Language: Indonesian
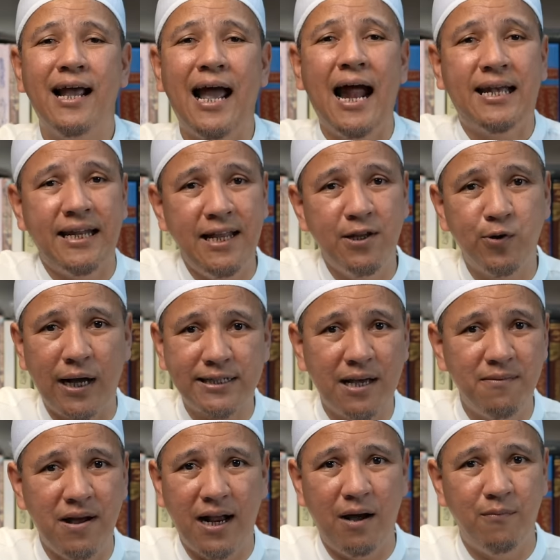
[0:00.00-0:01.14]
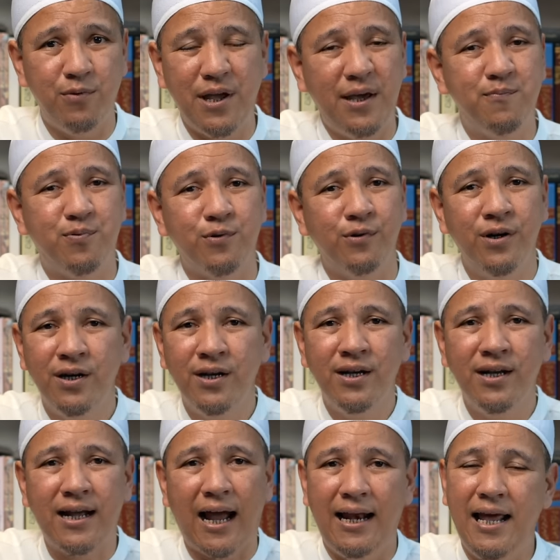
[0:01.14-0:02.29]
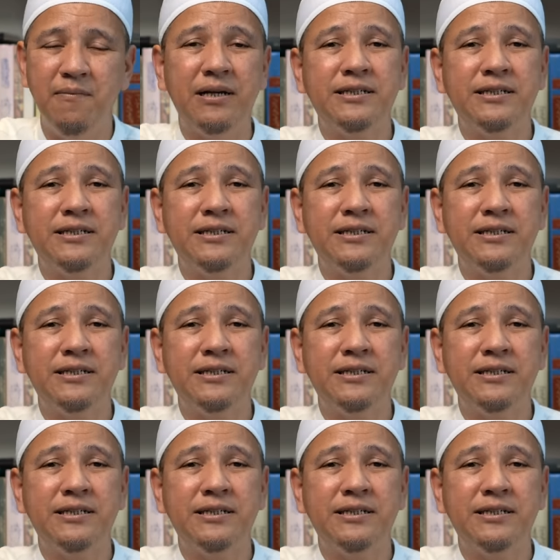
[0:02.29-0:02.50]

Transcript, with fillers: Adiknya juga sama gak punya ibu. Kalian